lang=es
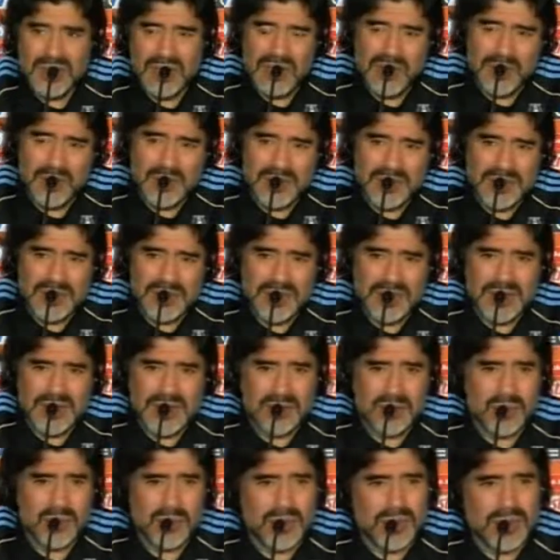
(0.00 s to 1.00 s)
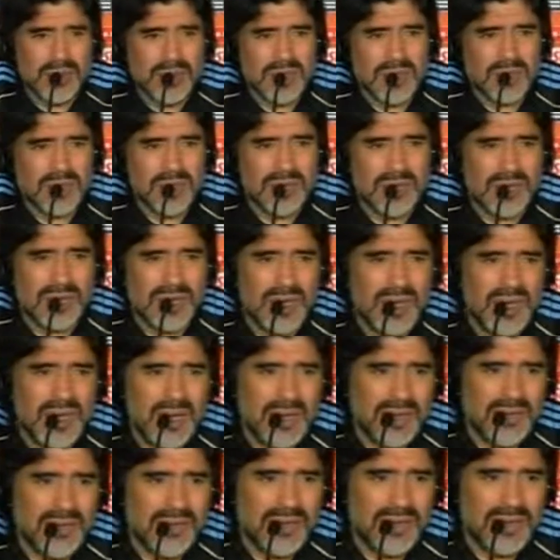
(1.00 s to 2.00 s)
yo diría que presentes tu proyecto
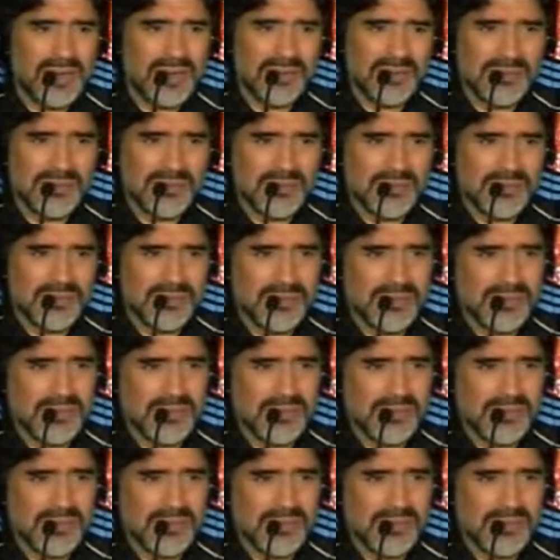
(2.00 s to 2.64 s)
a la AFA.